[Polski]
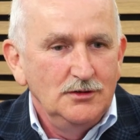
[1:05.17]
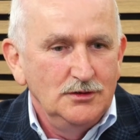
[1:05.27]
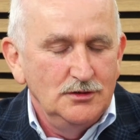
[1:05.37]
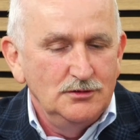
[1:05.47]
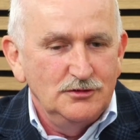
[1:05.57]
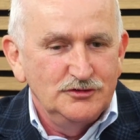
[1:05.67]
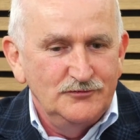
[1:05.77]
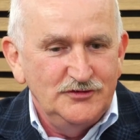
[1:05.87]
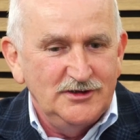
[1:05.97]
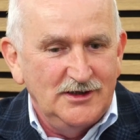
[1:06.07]
No,
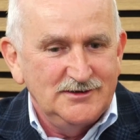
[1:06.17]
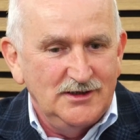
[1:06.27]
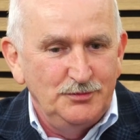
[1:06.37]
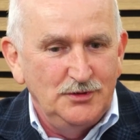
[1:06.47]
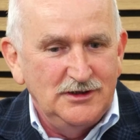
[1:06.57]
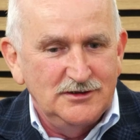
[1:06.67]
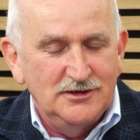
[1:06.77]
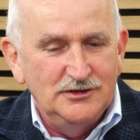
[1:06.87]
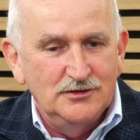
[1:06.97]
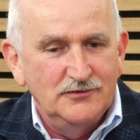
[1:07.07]
oczywiście akcja była na
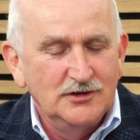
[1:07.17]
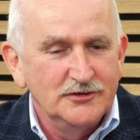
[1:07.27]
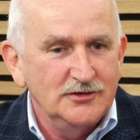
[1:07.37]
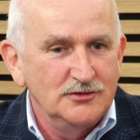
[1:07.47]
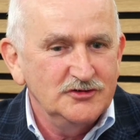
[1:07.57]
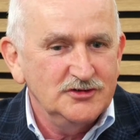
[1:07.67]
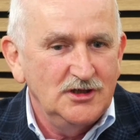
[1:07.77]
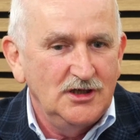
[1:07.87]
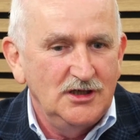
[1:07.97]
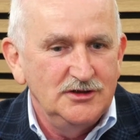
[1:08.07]
terenie Nowego
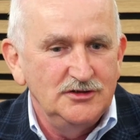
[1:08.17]
Sącza